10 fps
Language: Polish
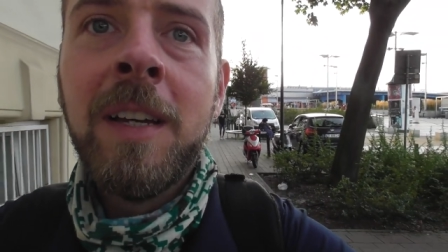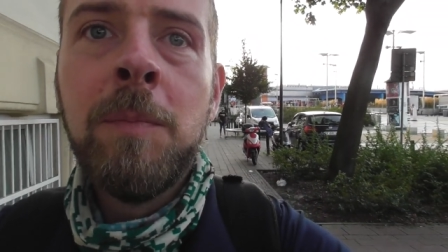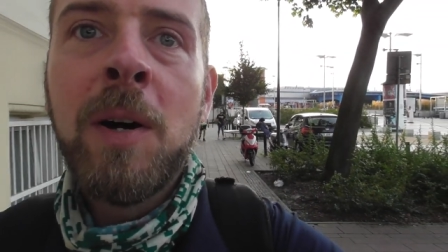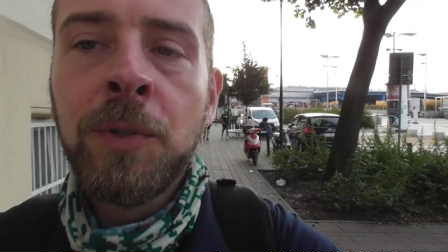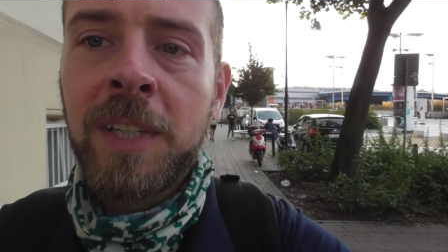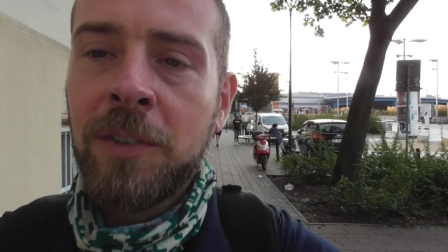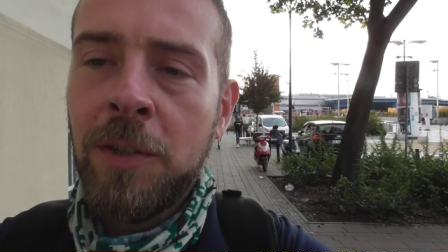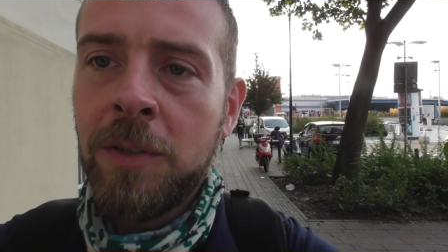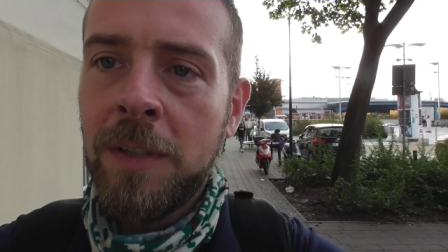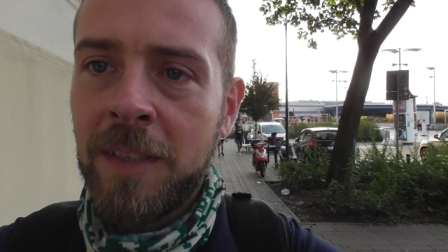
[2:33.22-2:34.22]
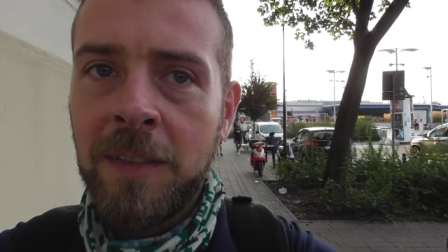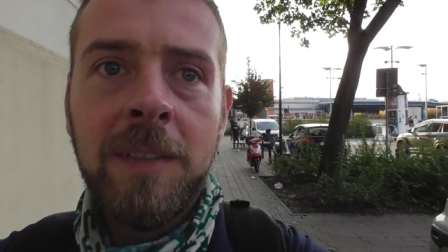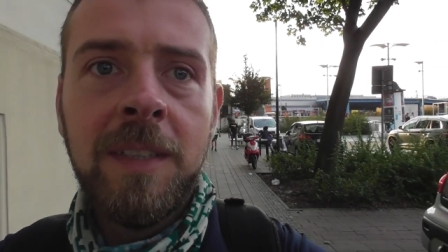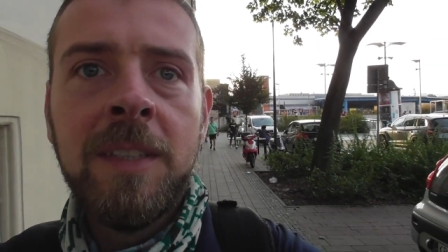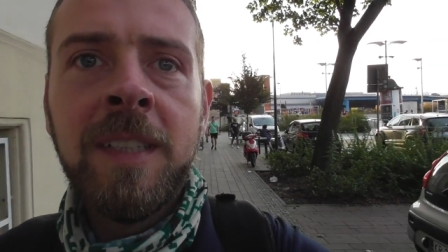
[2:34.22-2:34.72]
Mało tego,
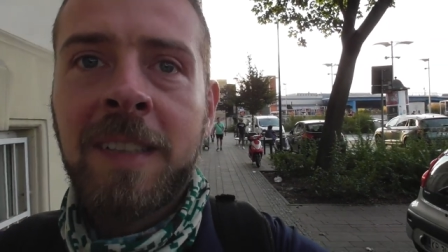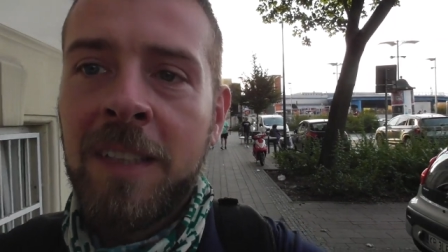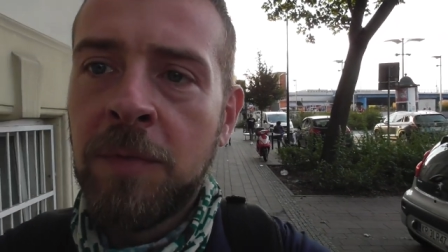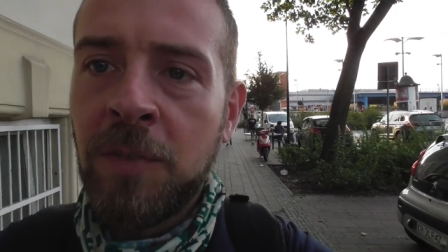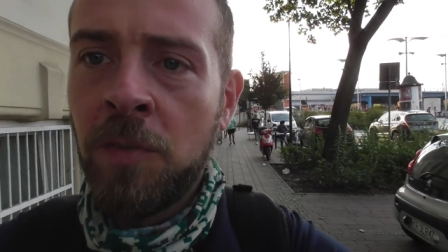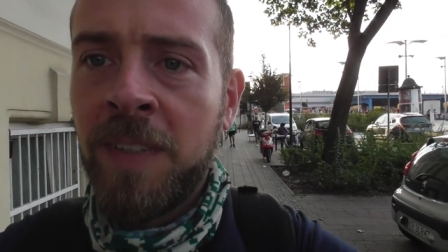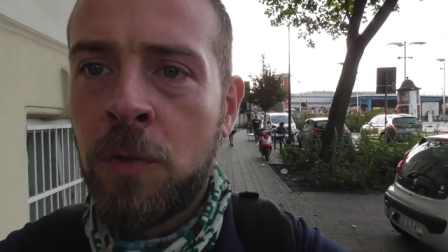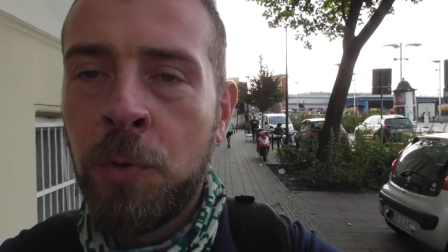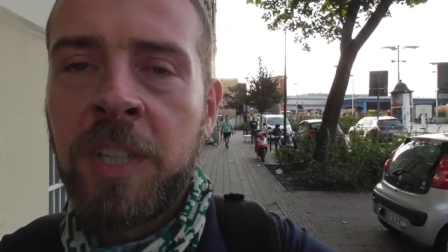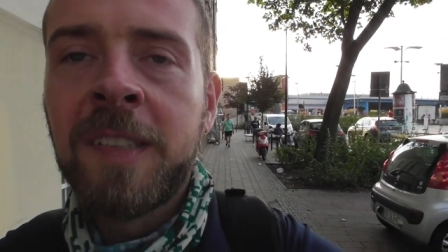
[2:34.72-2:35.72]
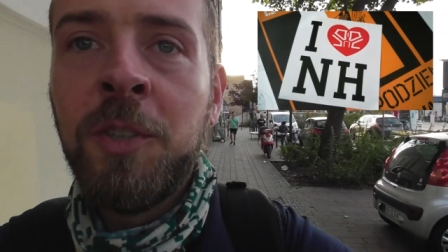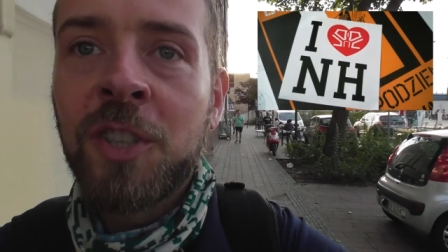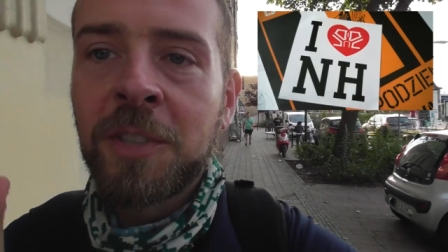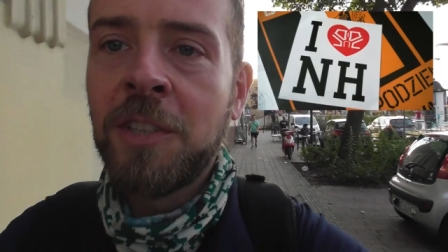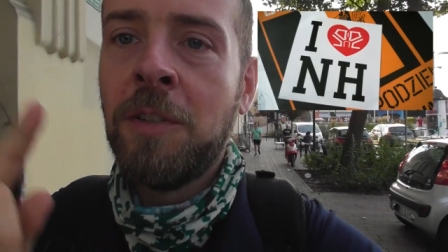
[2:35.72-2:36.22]
jestem w Nowej Hucie,
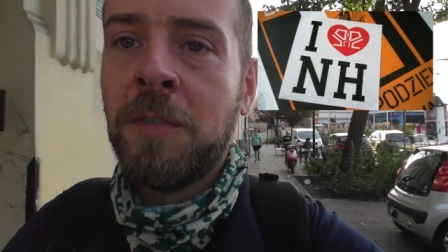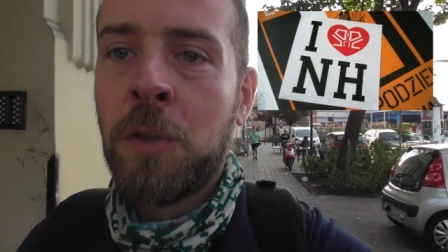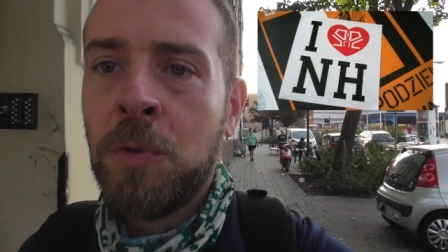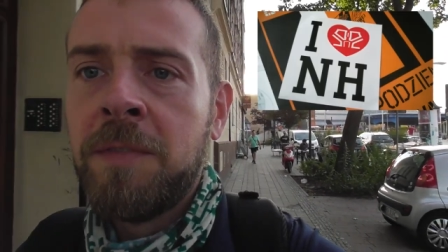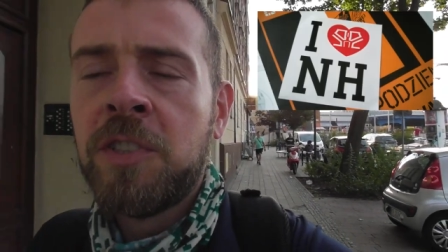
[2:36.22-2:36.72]
zbliżam się do Nowej Huty.